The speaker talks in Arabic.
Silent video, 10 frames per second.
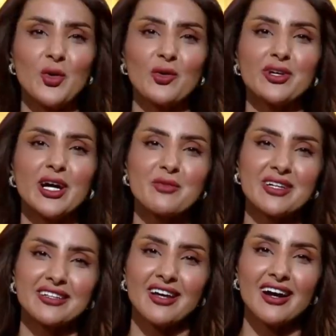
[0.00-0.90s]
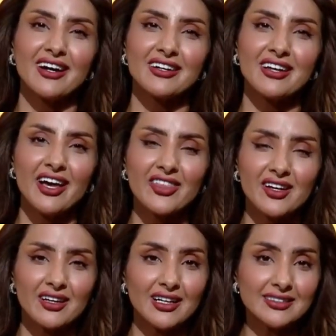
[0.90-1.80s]
وفي خبر آخر
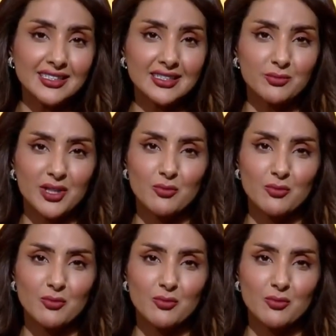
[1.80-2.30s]
حذر العديد من